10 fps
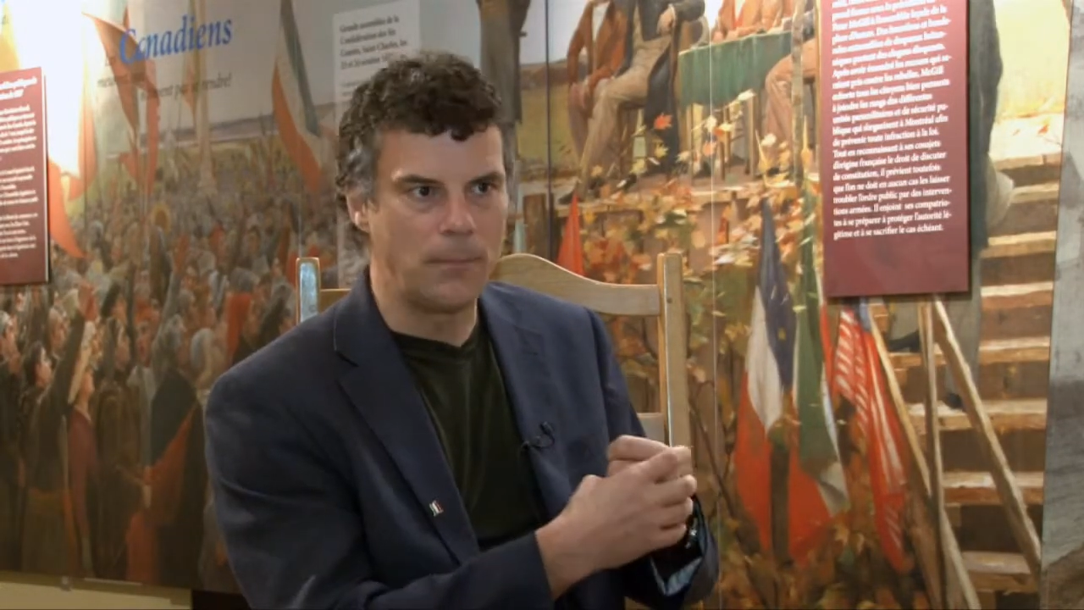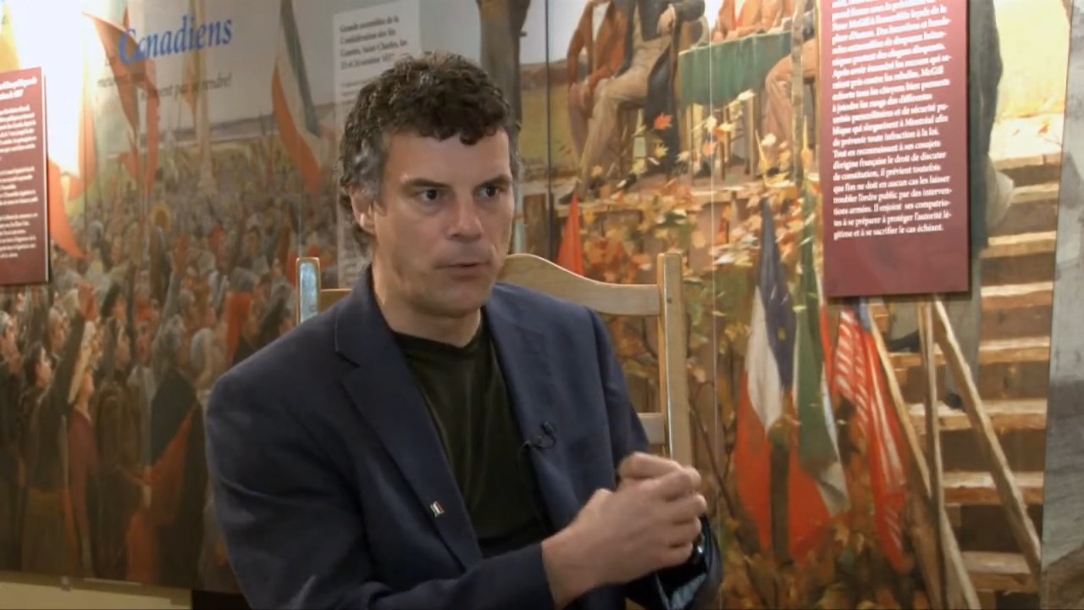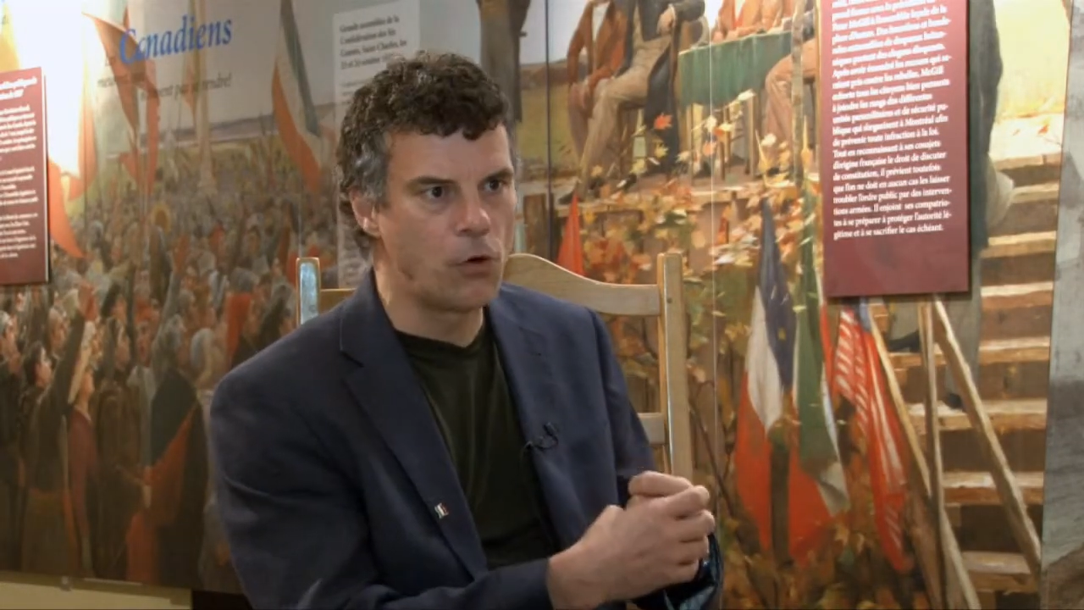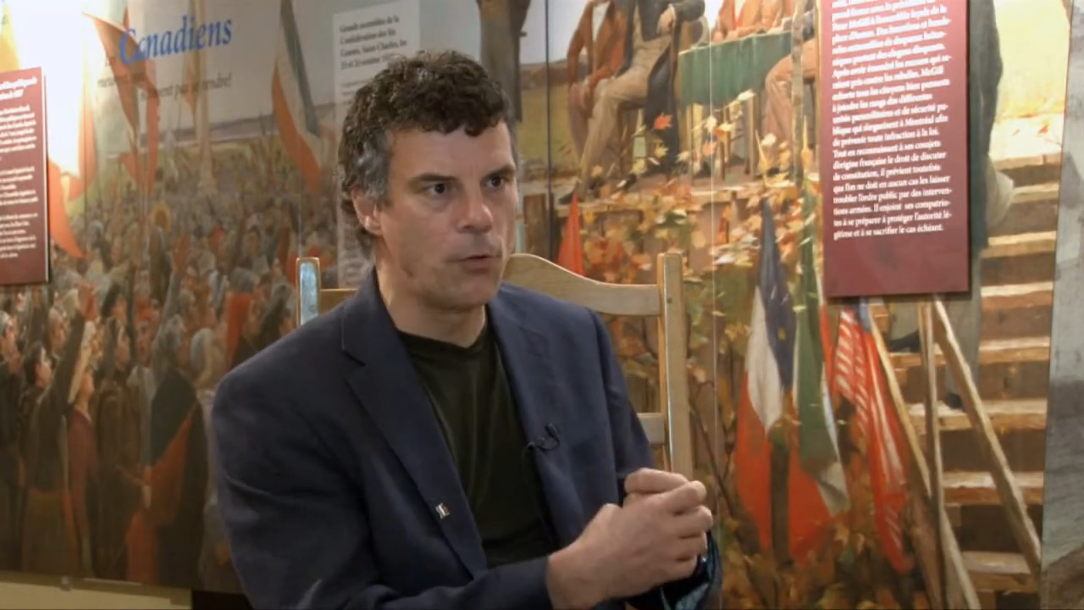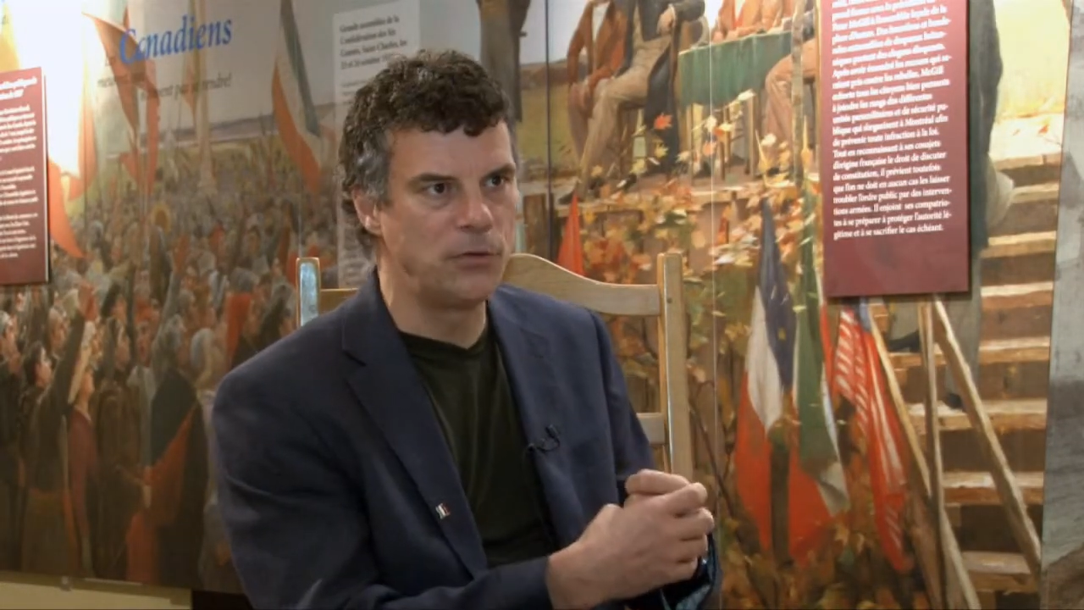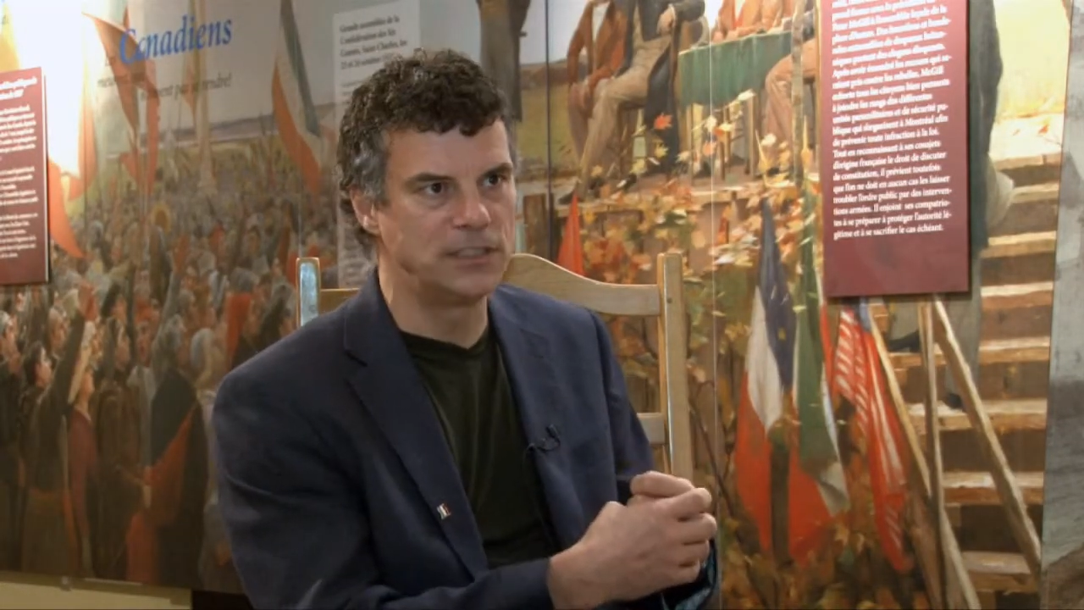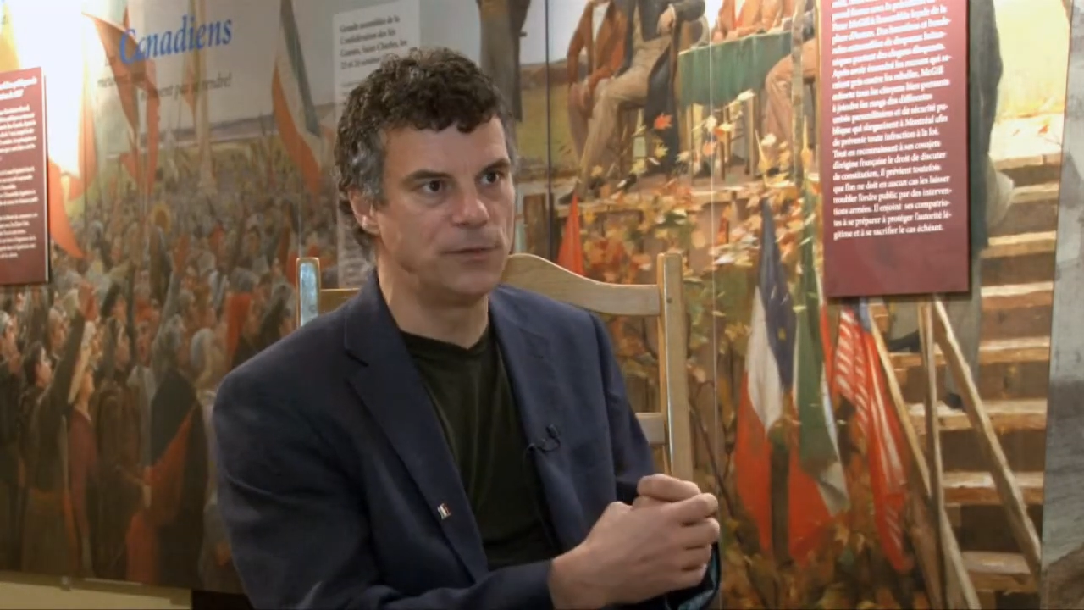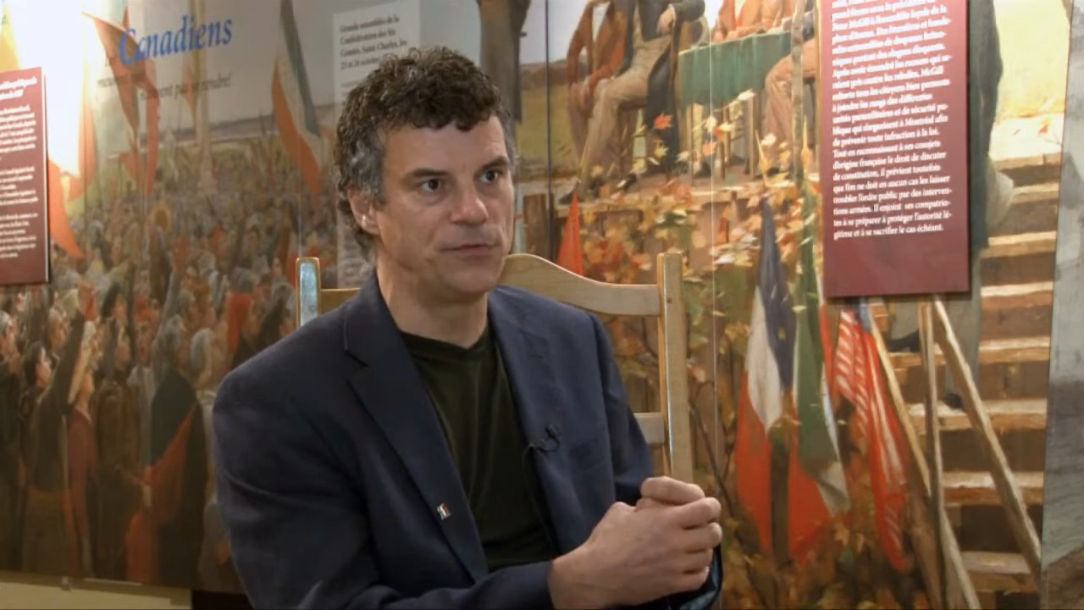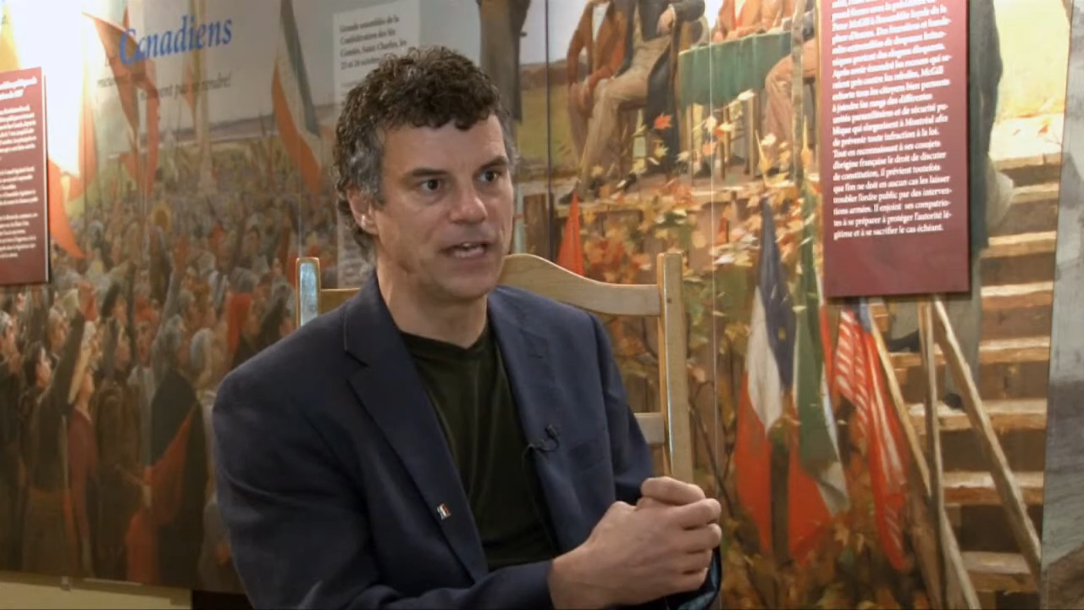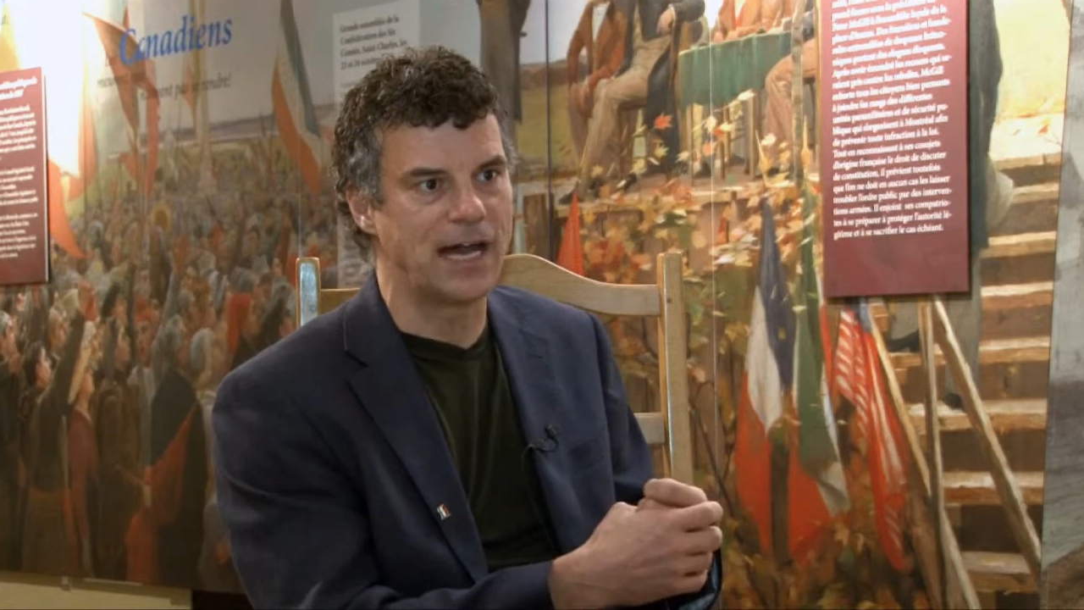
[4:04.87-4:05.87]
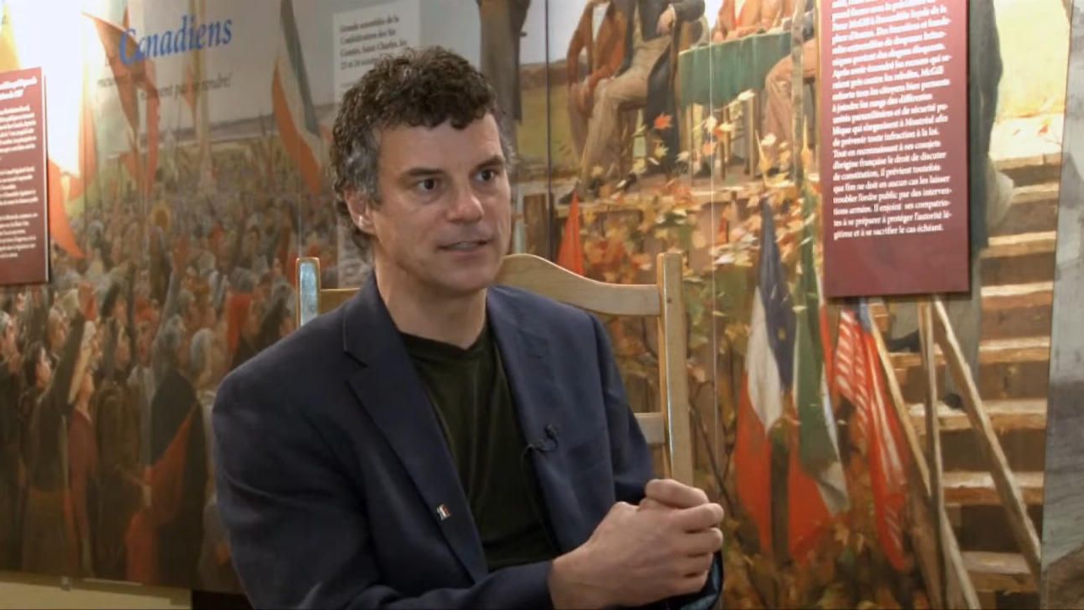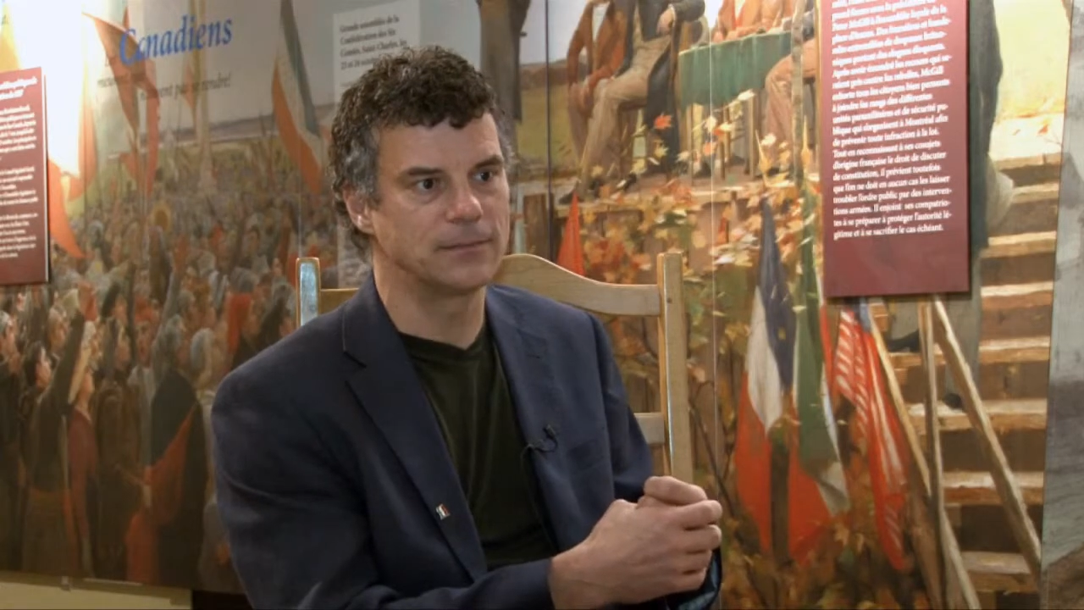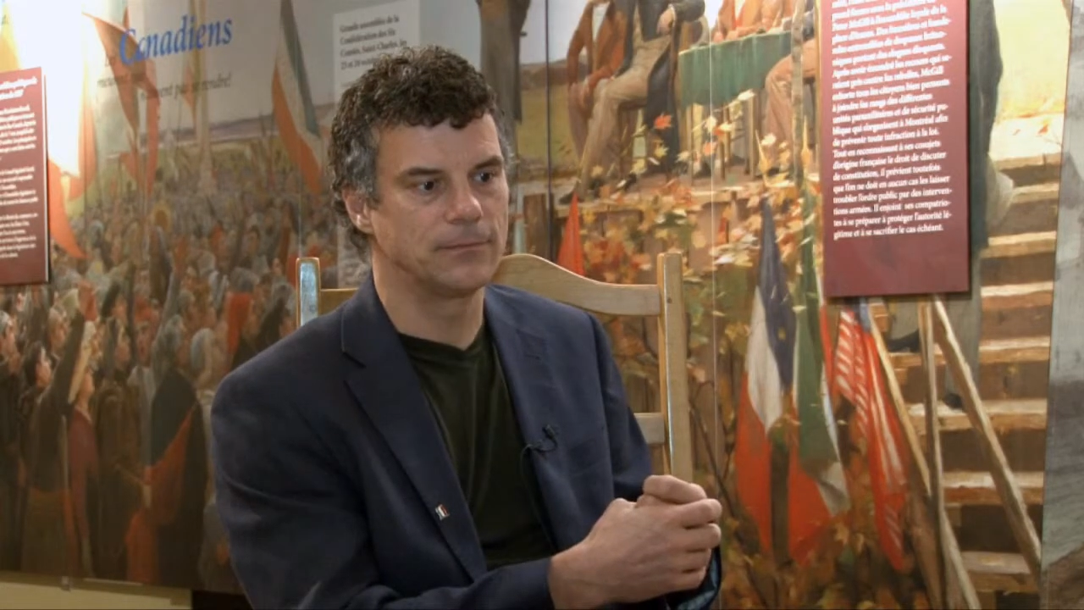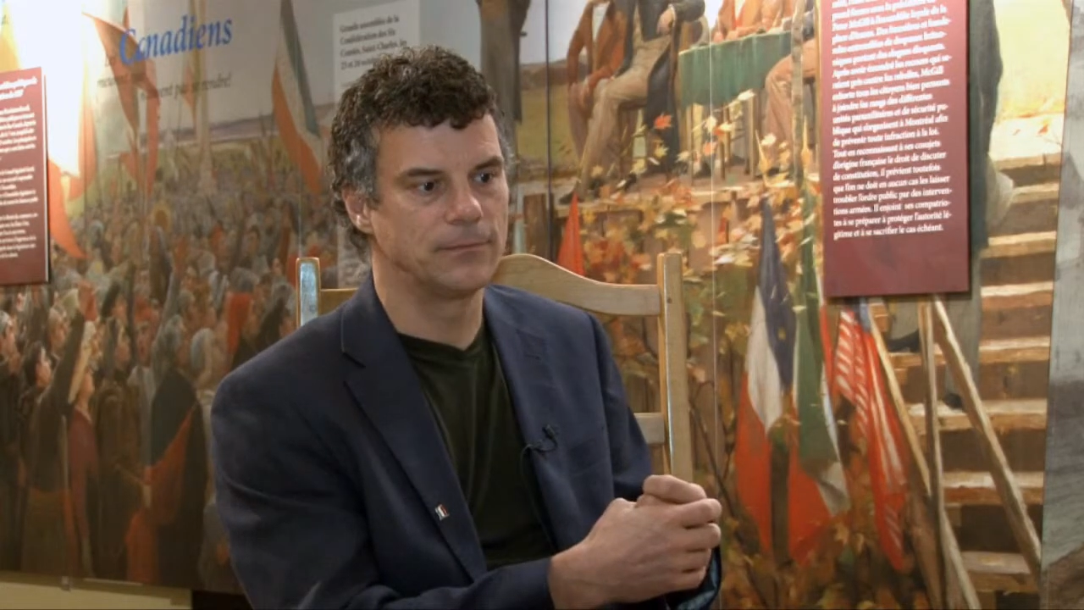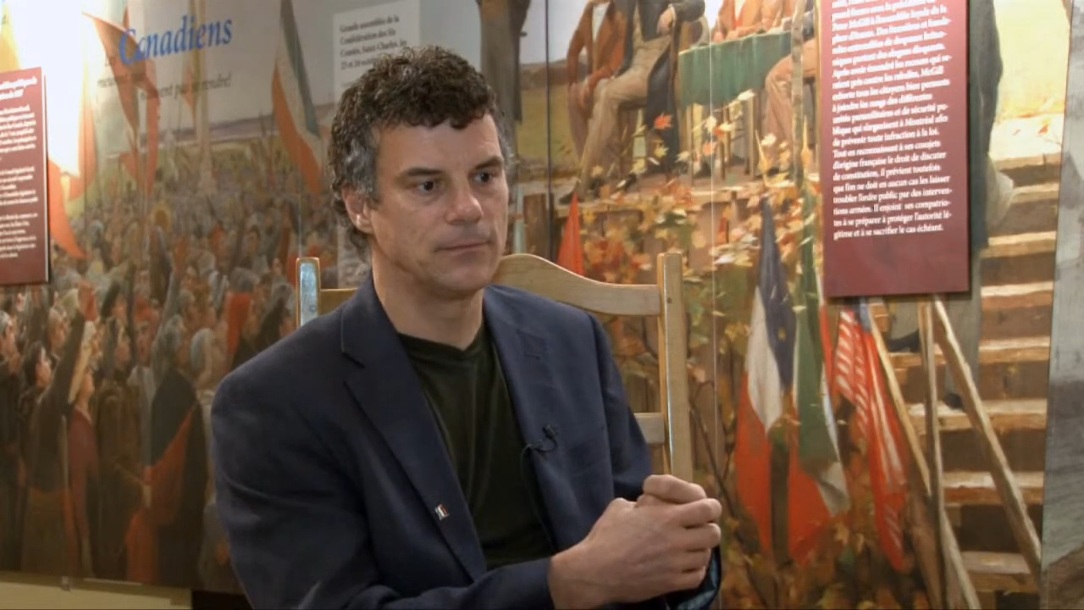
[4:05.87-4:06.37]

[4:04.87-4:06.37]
mais beaucoup plus efficace.